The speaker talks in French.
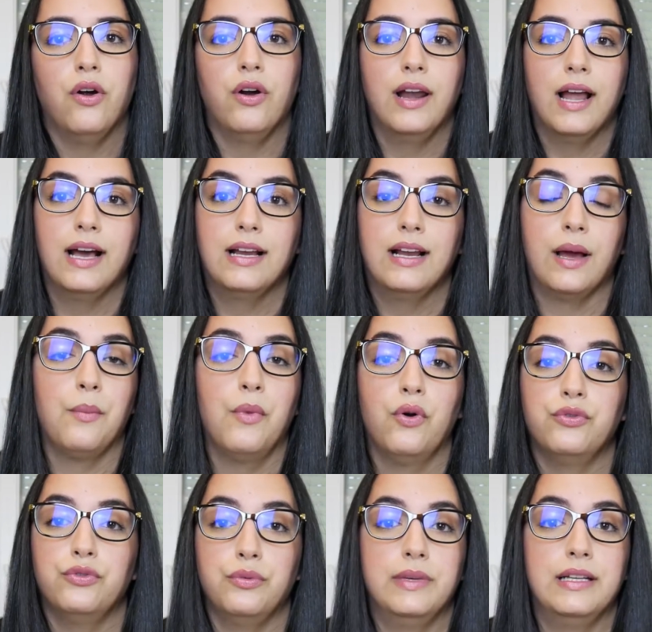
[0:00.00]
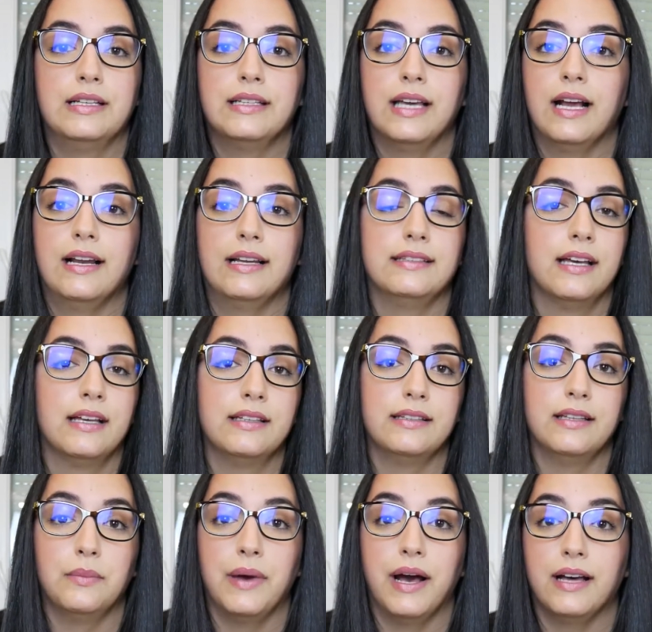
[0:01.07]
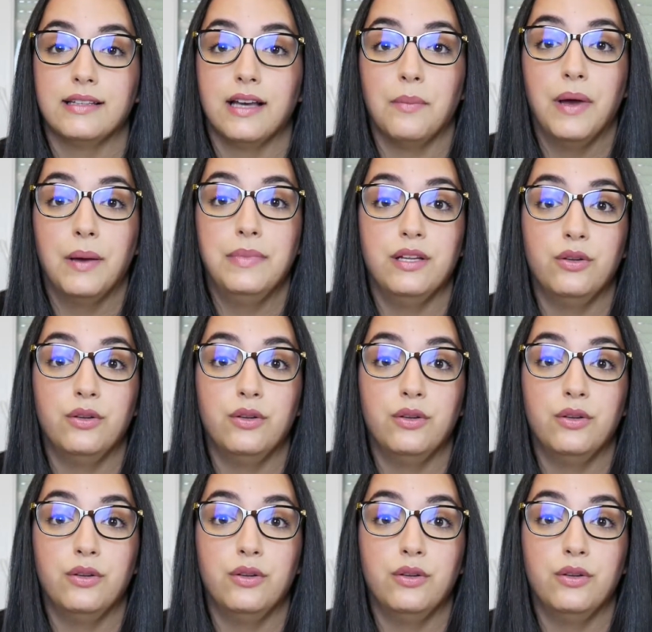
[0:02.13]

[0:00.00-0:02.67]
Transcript: euh, là clairement en 2000 et quelques la terre n'était pas rattrapable,